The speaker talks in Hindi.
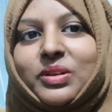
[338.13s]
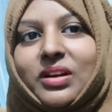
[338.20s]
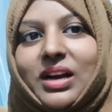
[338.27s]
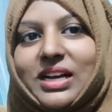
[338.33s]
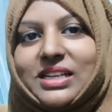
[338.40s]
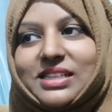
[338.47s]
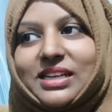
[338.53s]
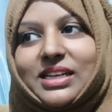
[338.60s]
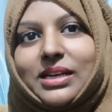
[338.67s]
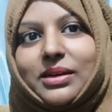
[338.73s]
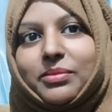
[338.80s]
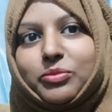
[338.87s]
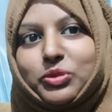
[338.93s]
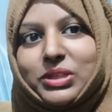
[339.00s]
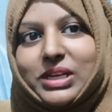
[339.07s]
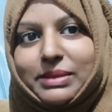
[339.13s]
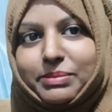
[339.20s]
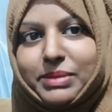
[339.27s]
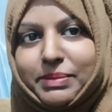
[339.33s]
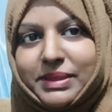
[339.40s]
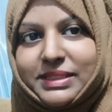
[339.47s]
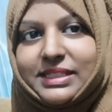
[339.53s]
खास करके मुझे
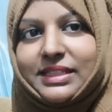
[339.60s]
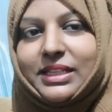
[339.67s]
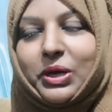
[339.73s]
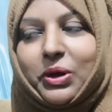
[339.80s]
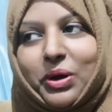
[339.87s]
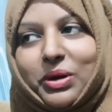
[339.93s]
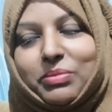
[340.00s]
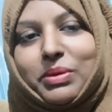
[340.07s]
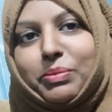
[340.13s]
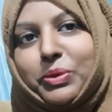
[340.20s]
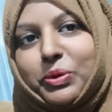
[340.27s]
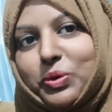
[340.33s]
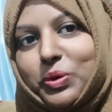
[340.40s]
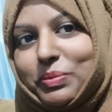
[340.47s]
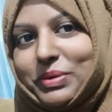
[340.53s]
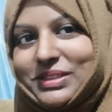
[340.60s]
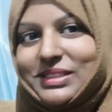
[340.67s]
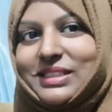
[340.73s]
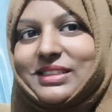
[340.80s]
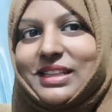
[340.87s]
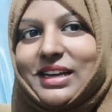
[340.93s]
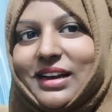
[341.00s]
भी पसंद है और मम्मी को
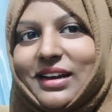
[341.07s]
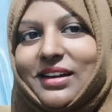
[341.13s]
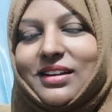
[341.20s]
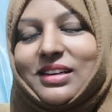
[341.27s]
पसंद था